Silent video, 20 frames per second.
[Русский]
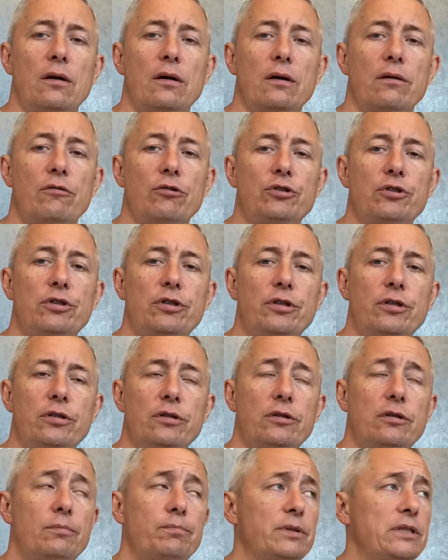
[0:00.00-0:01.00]
Вот
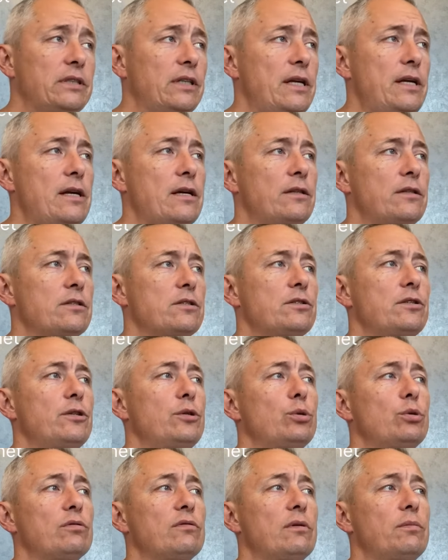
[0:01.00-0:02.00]
а, постоянно
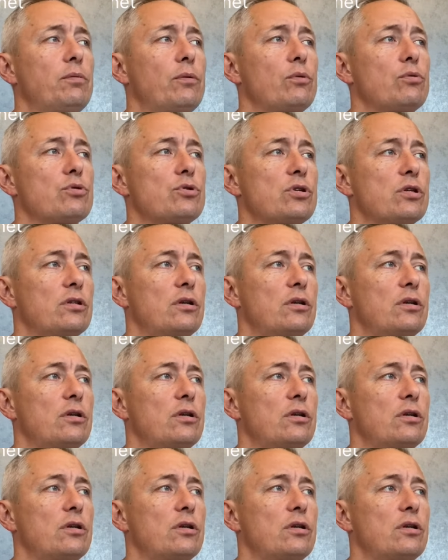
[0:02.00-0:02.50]
задают вопрос,